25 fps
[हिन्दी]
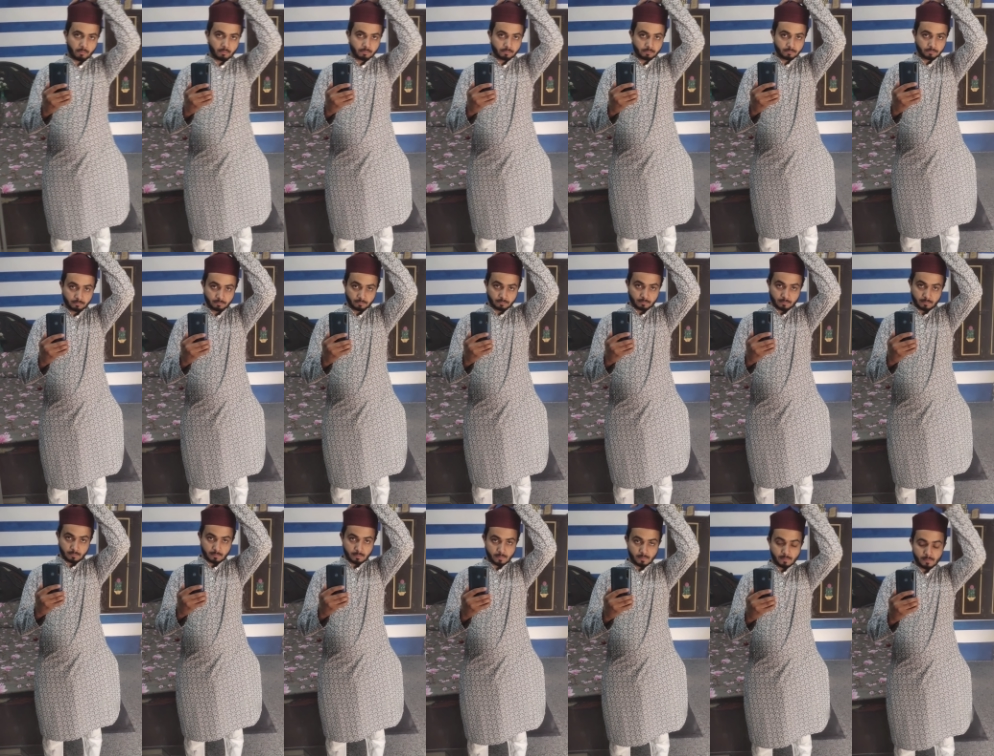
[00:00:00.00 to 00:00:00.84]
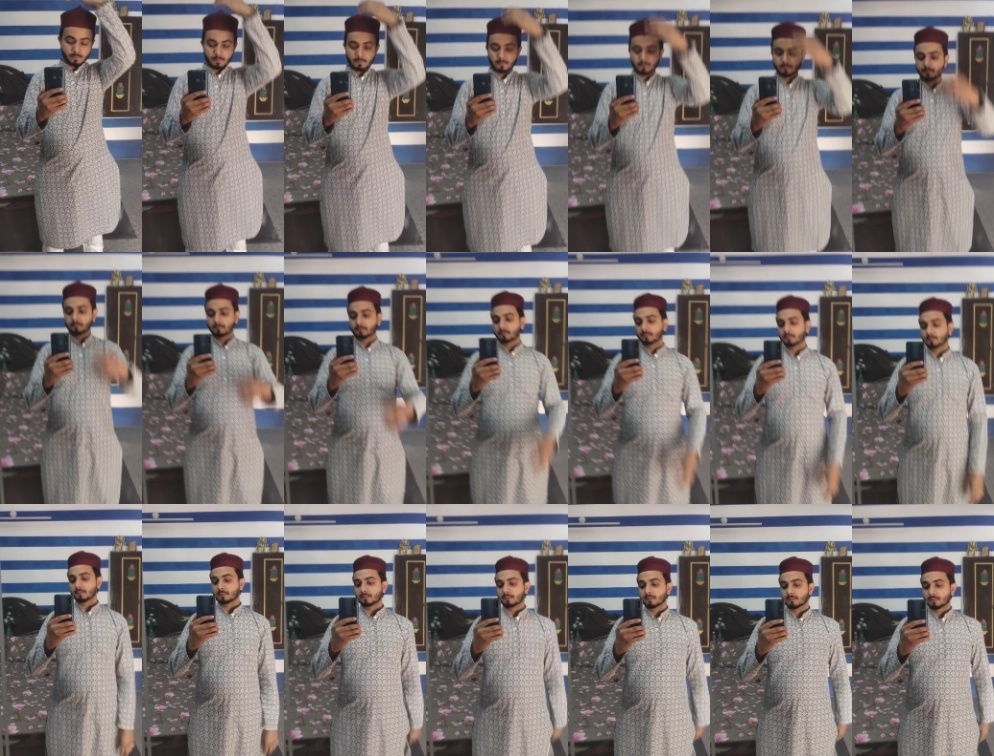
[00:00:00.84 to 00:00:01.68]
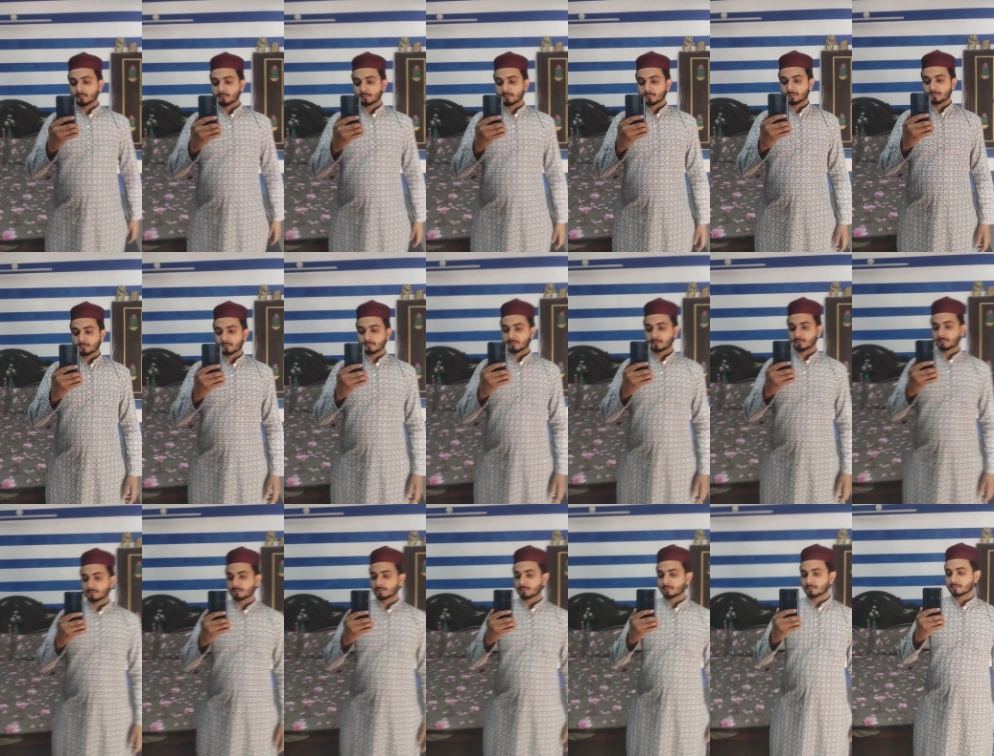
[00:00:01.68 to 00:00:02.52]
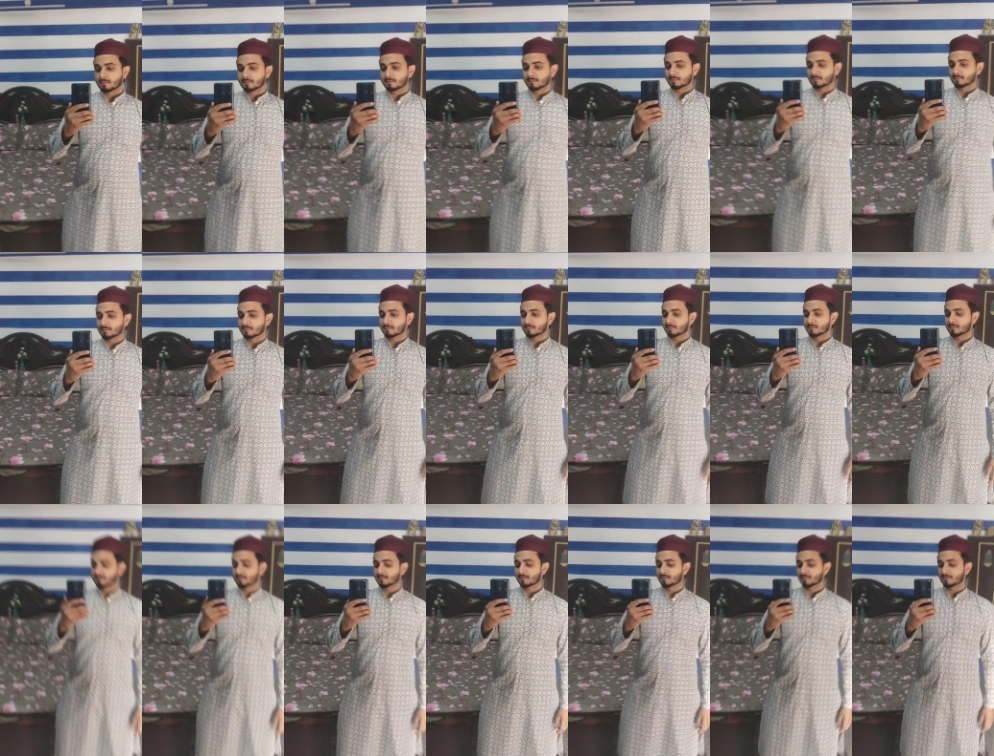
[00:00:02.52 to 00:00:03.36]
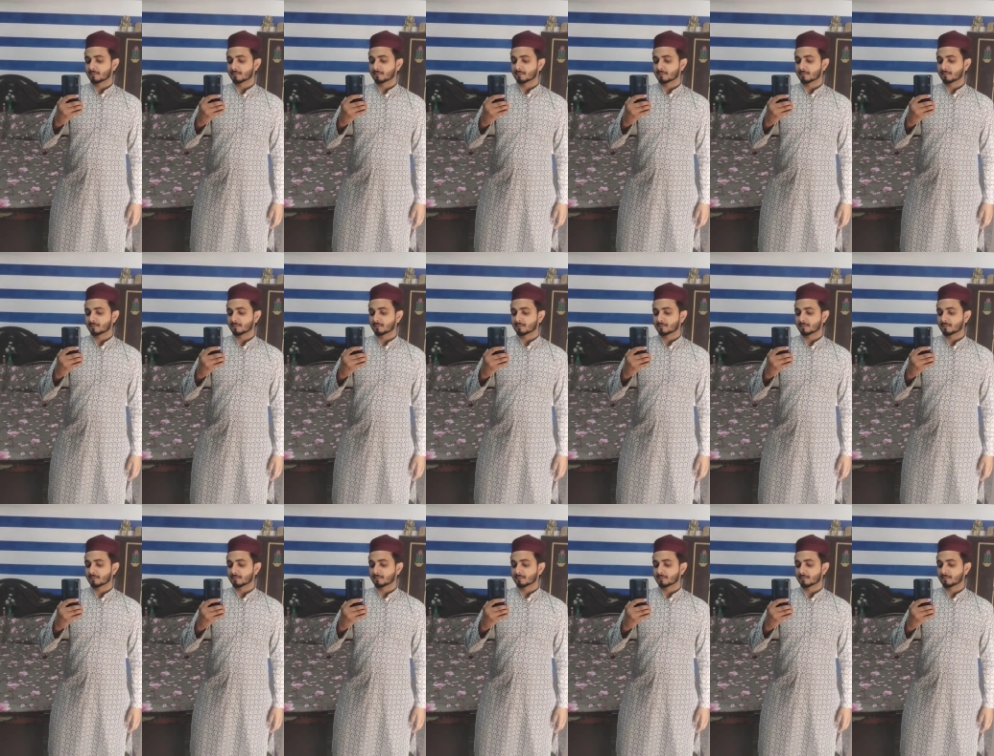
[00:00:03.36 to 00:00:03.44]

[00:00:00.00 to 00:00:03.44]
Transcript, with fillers: बस थोड़ी देर में निकलने वाले हैं हम ईदगाह